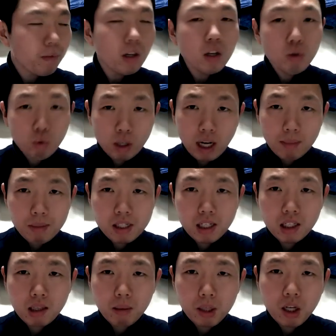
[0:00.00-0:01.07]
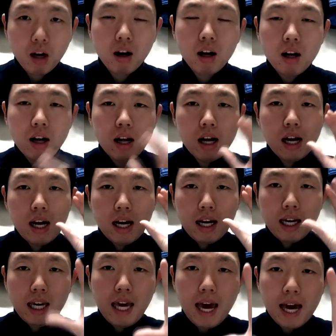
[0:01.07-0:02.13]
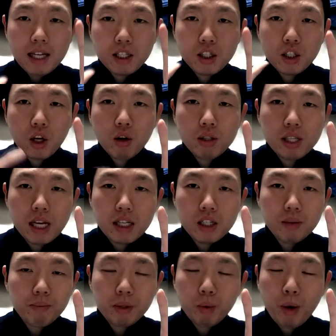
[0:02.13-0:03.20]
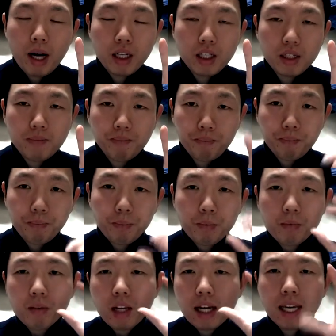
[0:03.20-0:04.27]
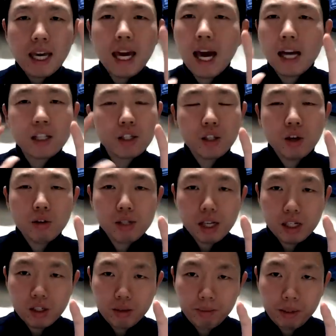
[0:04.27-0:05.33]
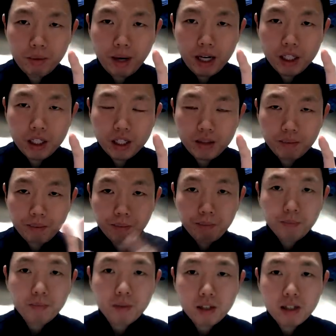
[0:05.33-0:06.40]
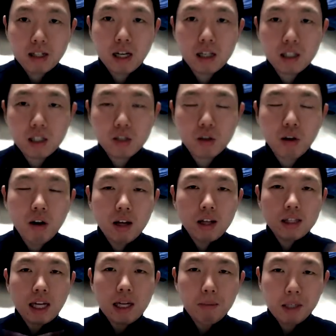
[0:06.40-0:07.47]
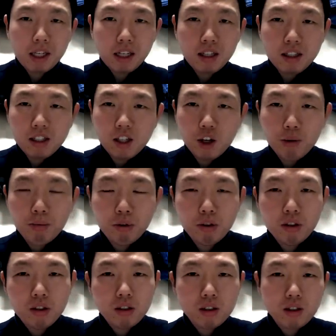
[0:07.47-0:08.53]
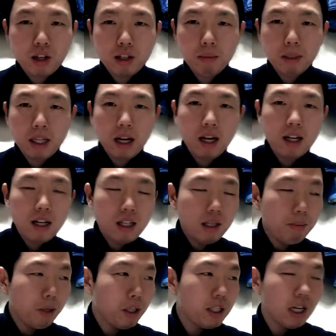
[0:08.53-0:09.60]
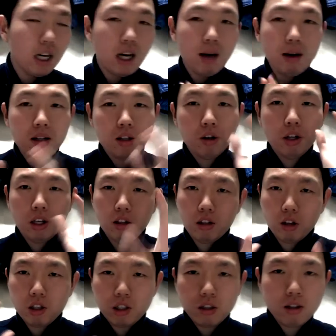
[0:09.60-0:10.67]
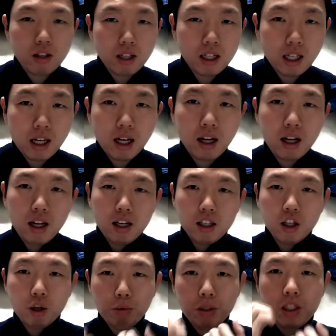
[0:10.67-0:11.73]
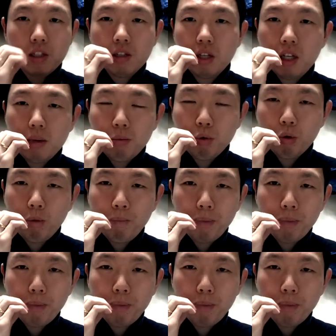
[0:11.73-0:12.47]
두 개를 합치시게 되면요. He has no sense of direction. He has no sense of direction. 자 아시겠죠? 자 이번에는 여러분 턴입니다. 이번에 제가 덩어리를 던져 드릴 테니까 여러분 직접 입으로